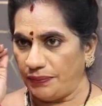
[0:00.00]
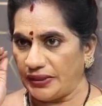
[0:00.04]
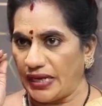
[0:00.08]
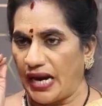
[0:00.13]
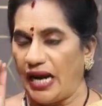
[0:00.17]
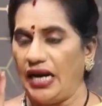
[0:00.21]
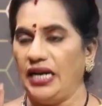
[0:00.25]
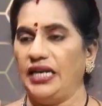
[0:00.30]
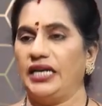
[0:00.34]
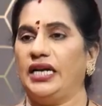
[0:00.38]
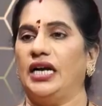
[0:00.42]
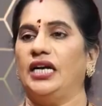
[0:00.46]

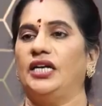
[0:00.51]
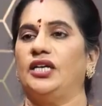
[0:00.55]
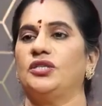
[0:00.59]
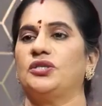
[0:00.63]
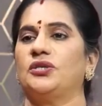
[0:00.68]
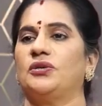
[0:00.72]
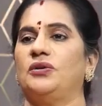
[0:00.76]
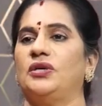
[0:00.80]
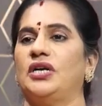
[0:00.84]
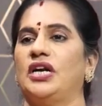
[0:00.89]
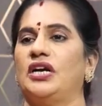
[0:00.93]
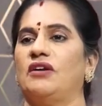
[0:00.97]
తాళి
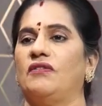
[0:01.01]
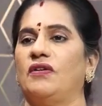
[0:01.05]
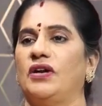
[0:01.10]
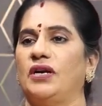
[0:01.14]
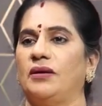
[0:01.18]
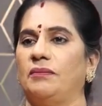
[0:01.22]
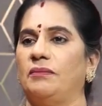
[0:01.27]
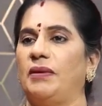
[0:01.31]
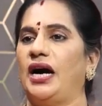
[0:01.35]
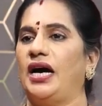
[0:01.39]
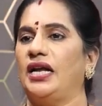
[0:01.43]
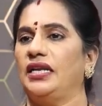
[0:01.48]

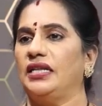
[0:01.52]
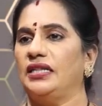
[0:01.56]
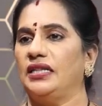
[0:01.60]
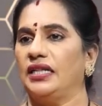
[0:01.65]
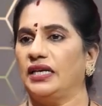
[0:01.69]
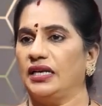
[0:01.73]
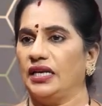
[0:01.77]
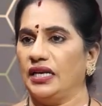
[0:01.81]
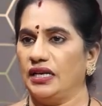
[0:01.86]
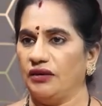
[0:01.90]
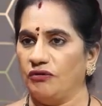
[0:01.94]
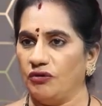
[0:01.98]
కట్టించుకున్నటువంటి భార్య
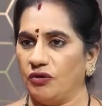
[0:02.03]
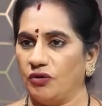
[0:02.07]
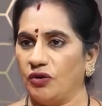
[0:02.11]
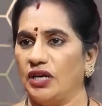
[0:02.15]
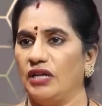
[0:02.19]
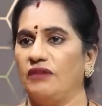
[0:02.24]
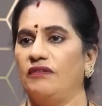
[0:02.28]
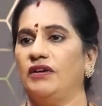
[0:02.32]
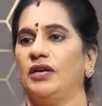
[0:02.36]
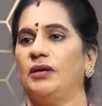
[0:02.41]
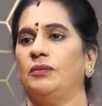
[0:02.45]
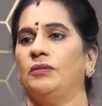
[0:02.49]
దగ్గర ఇవి
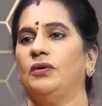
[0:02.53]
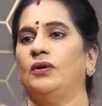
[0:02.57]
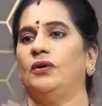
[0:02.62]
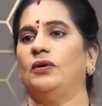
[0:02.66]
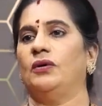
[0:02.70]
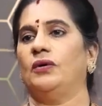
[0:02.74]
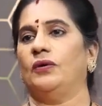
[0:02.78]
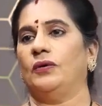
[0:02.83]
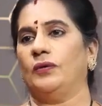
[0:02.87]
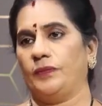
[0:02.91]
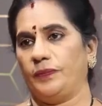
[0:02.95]
ఉండవేమో